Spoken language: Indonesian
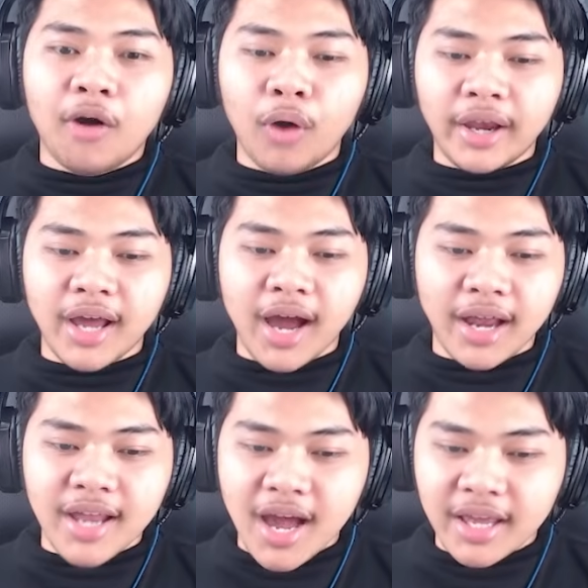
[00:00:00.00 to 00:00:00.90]
ada
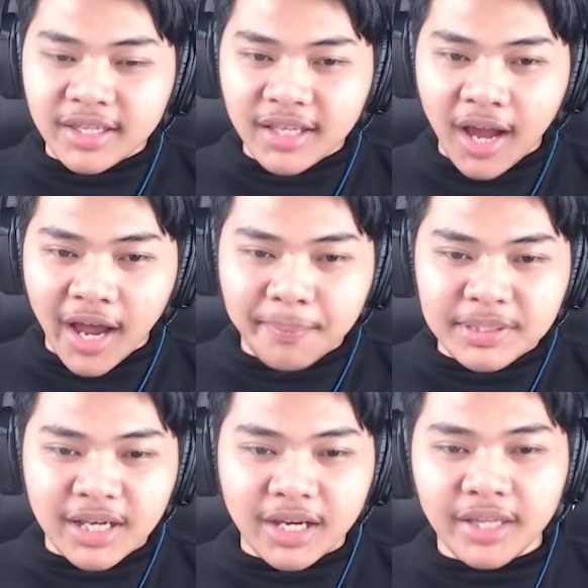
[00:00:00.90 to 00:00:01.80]
ada ininya, ada
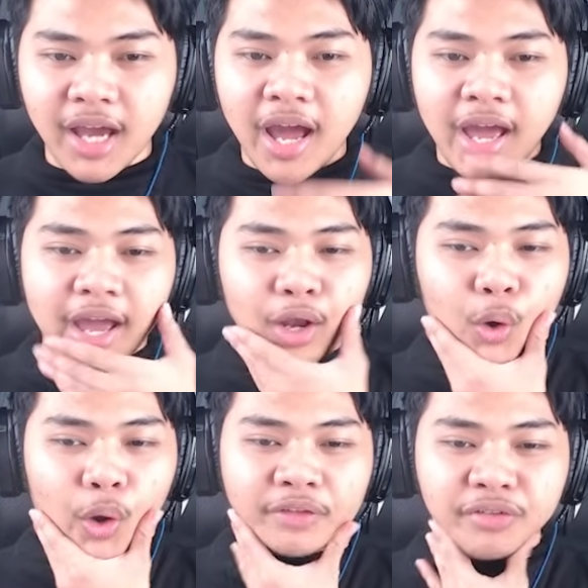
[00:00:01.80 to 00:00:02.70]
penjaganya. Hello
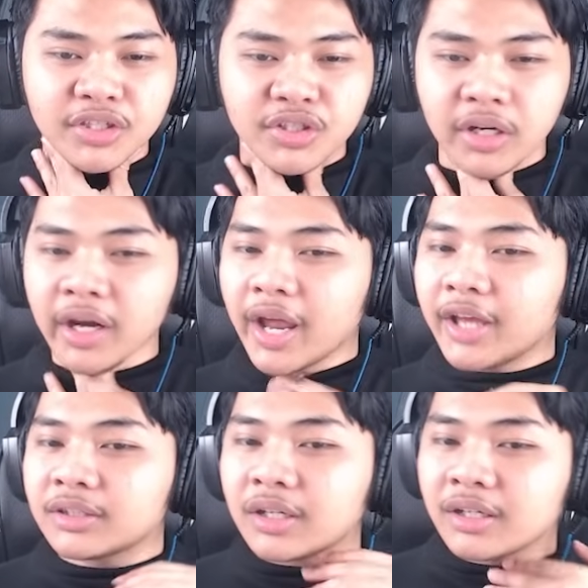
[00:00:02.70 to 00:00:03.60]
adventurer,
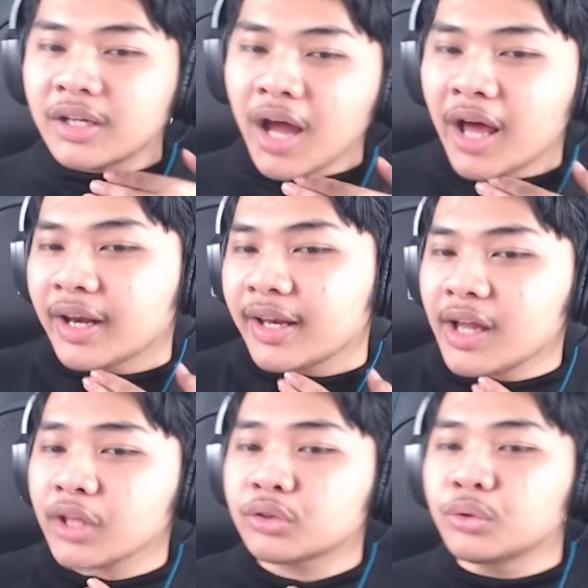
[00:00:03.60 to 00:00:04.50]
enter the
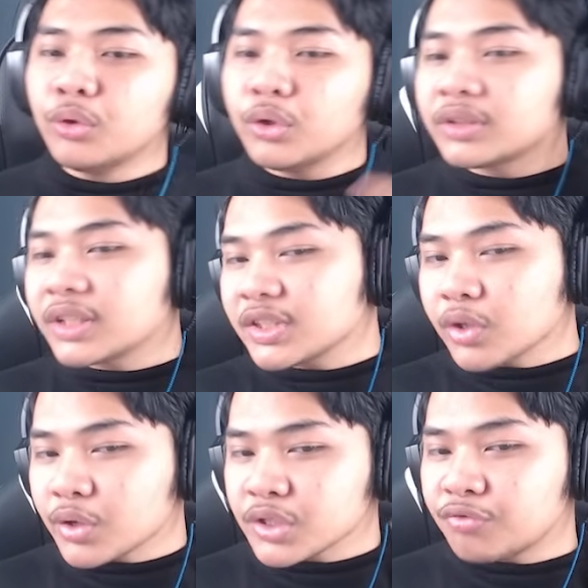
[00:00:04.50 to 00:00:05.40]
arena to loot
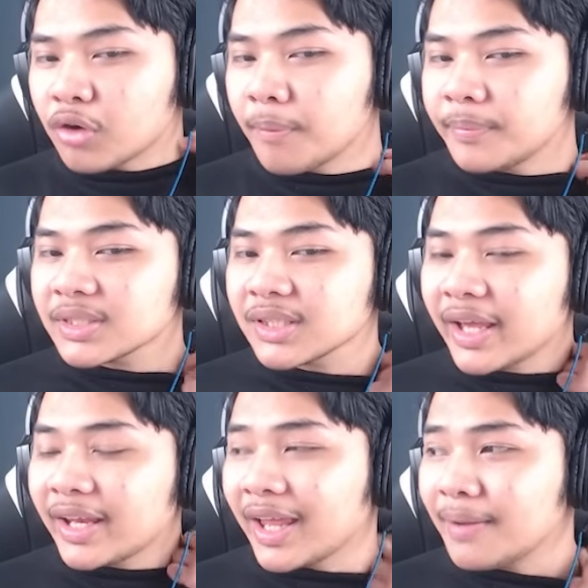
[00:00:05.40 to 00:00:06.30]
resource from the slain
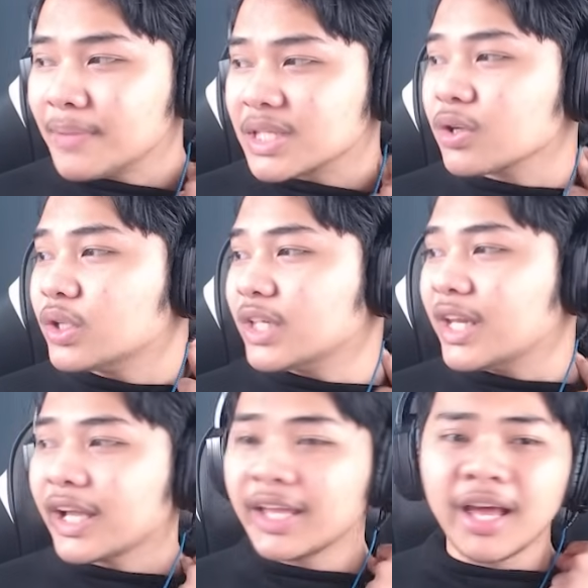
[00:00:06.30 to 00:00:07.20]
enemies. Oh jadi
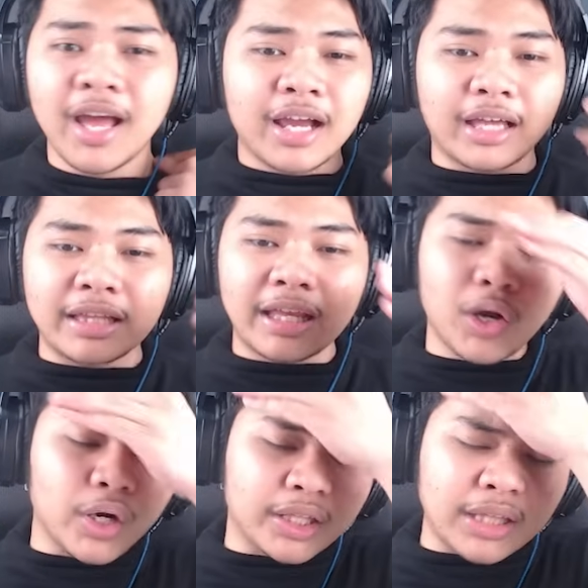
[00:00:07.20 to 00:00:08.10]
kayak katanya
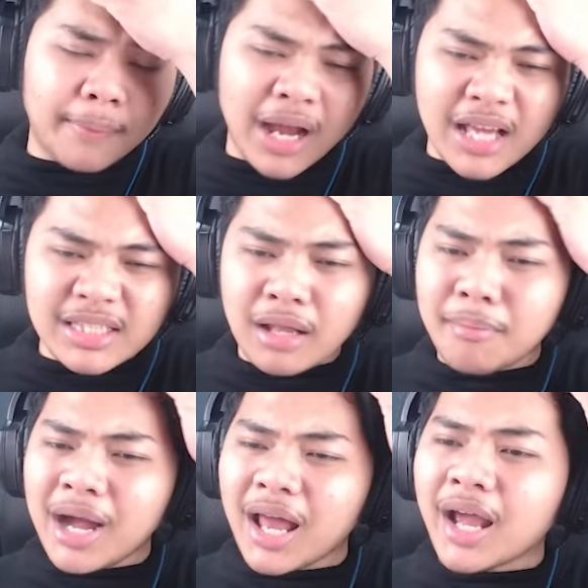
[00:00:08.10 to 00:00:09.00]
kalau kita berhasil
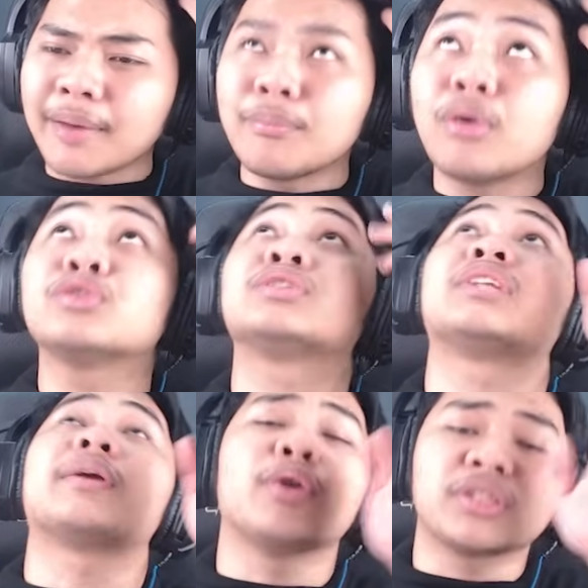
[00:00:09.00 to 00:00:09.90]
mengalahkan
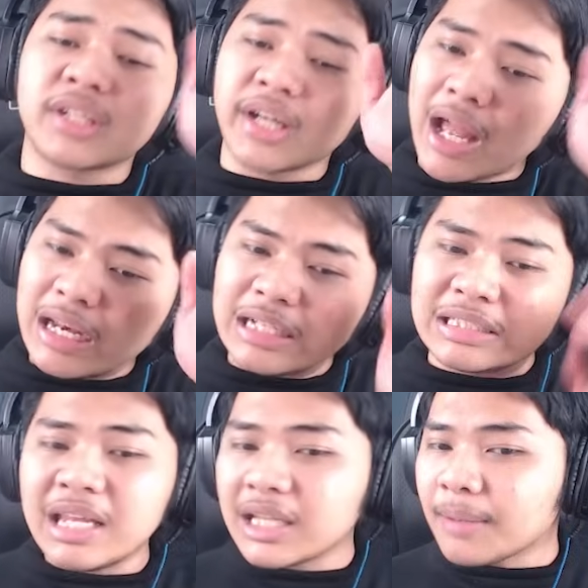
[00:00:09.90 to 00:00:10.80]
monster-monster yang ada di
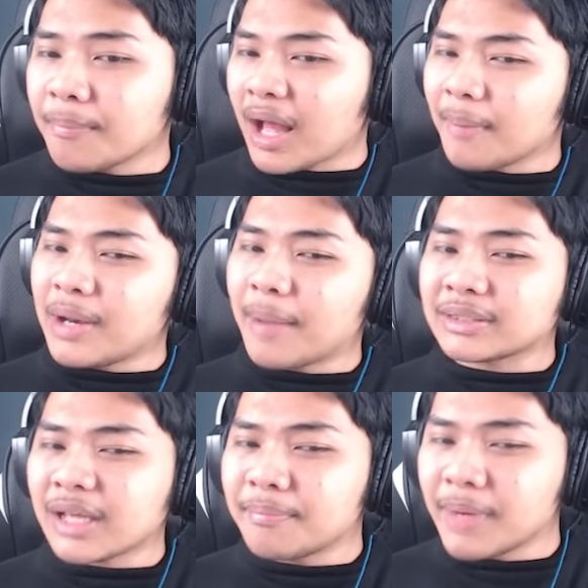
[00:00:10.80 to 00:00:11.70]
sini kita bakal
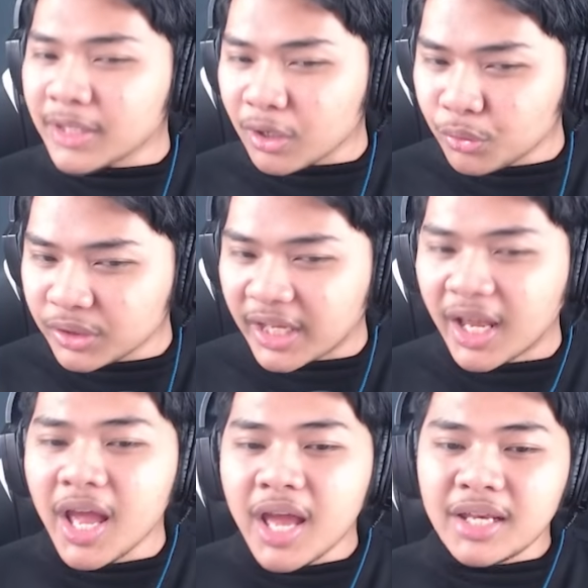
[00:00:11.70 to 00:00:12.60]
mendapatkan banyak looting
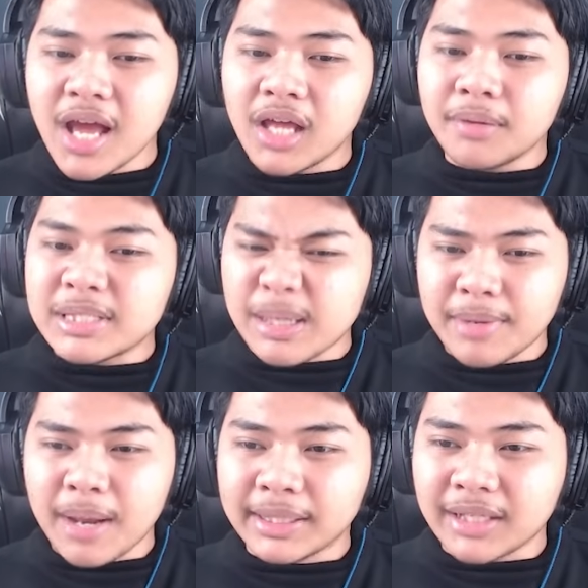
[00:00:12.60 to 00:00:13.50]
dan bisa
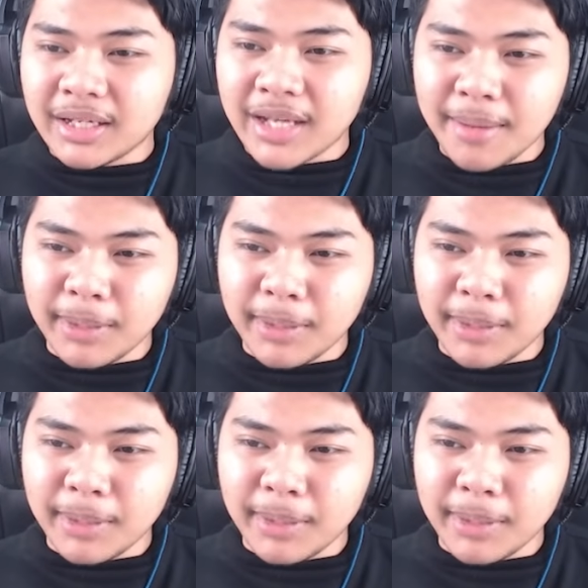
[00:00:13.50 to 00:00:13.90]
mendapatkan diamond